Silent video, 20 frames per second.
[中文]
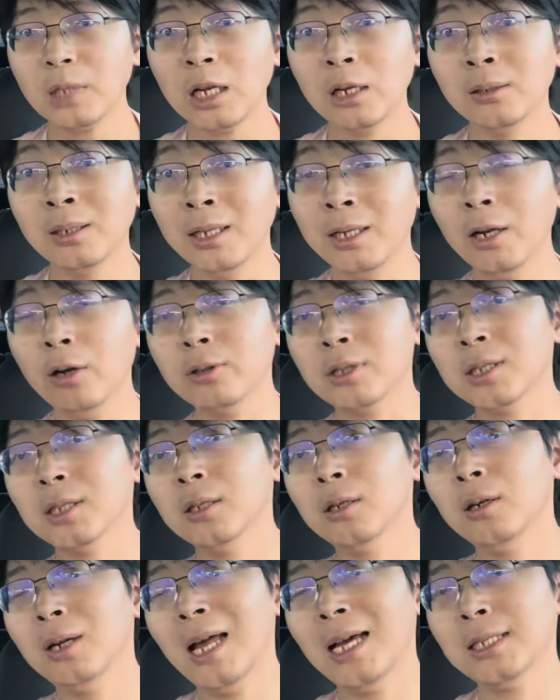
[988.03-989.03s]
你要吃
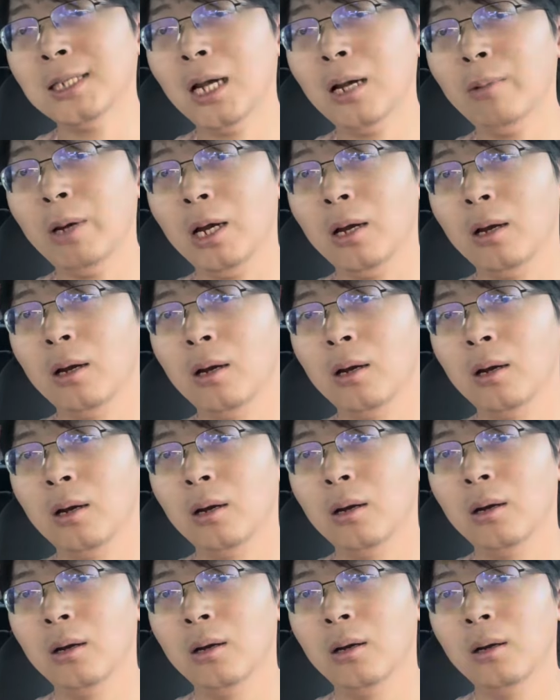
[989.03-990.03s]
喝拉撒吧，
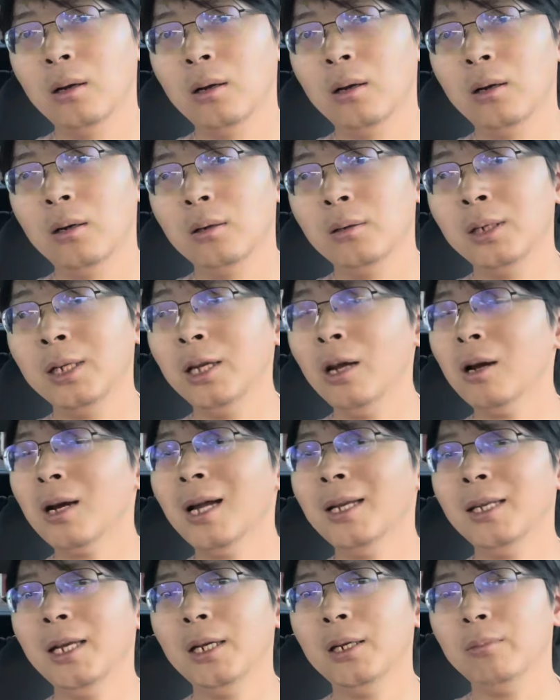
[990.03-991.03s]
你要
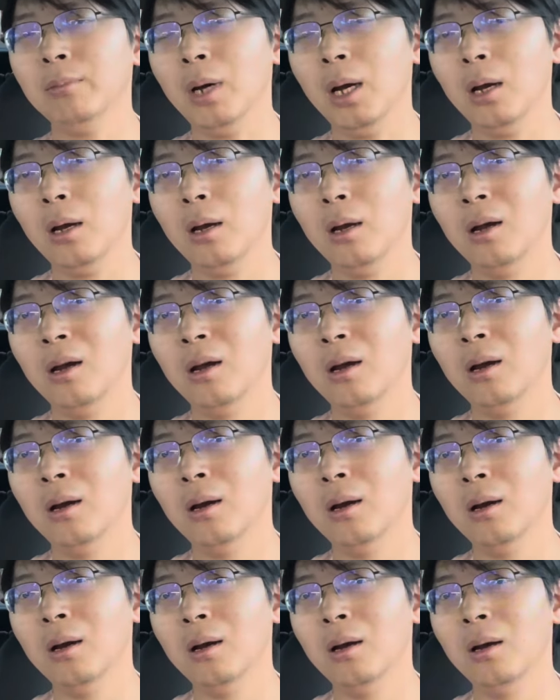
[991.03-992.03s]
看电影吧，
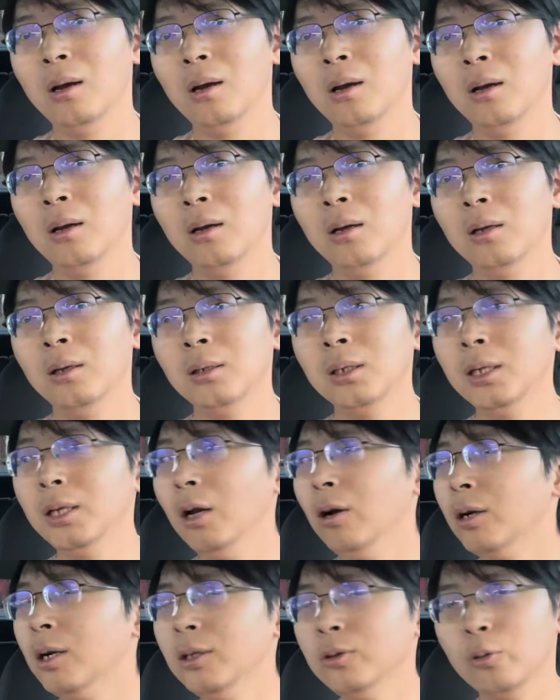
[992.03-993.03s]
你
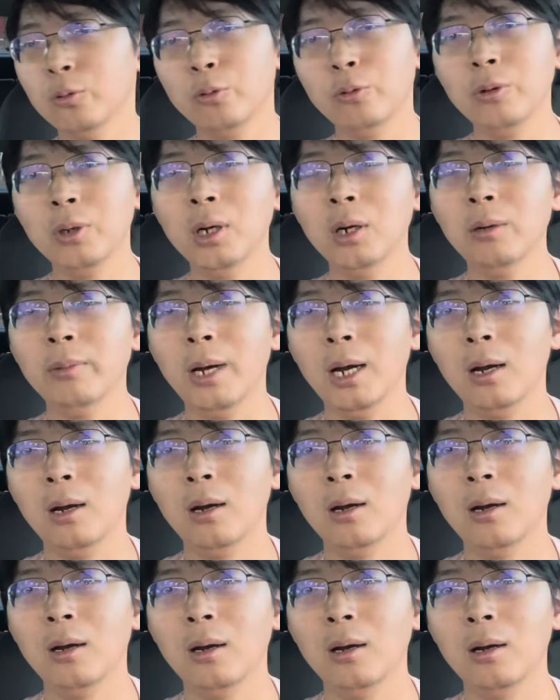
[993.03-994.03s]
要各种娱乐吧，
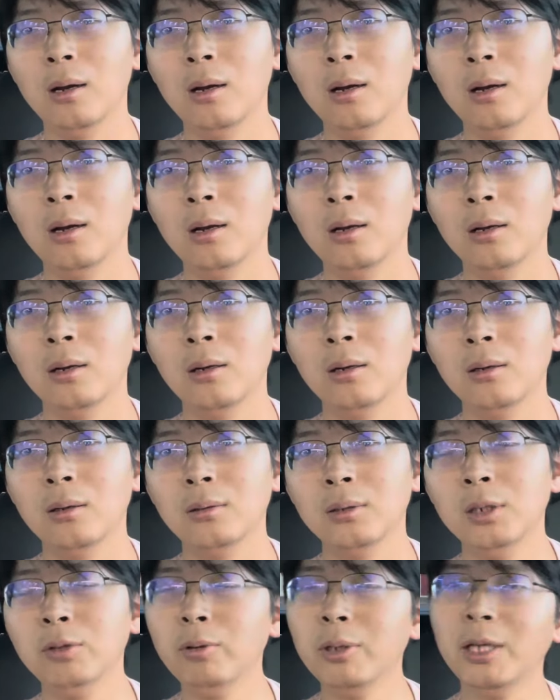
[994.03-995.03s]

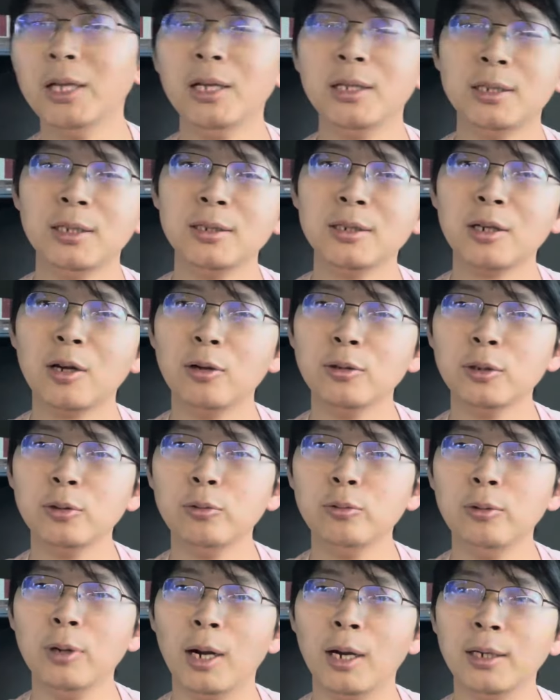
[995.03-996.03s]
因为你已经是高收
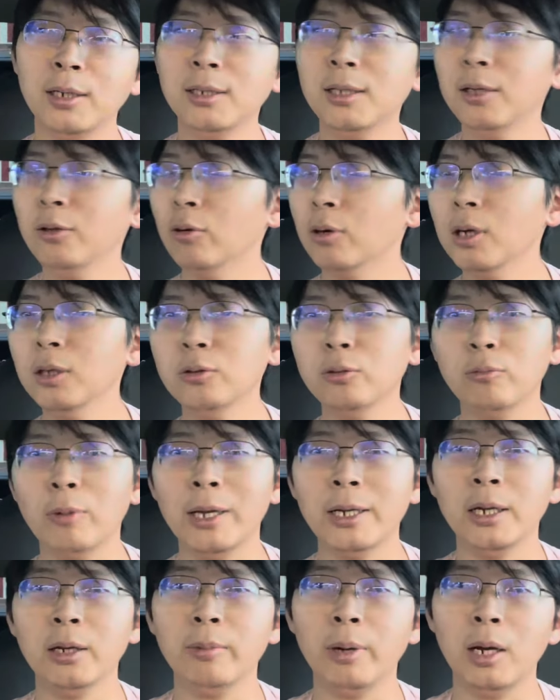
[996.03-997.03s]
入了，你得有各种
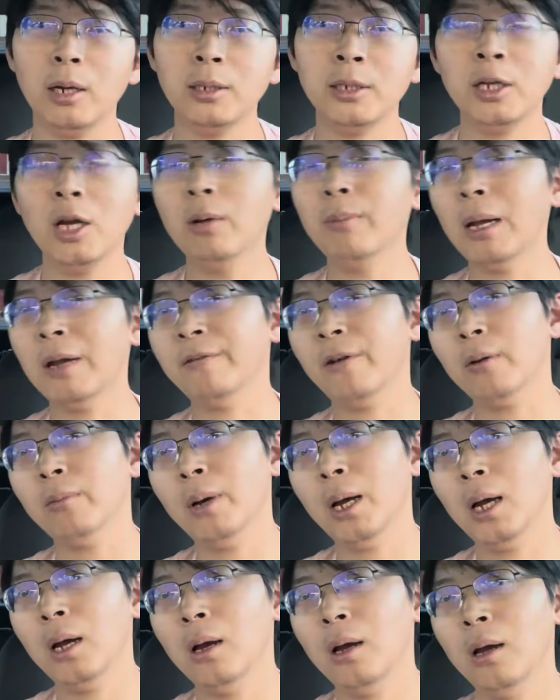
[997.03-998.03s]
玩意吧，你要买房
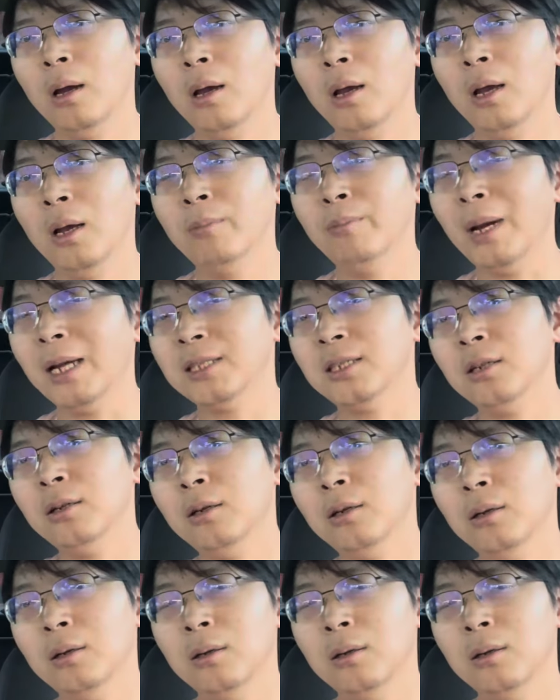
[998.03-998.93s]
吧，买车，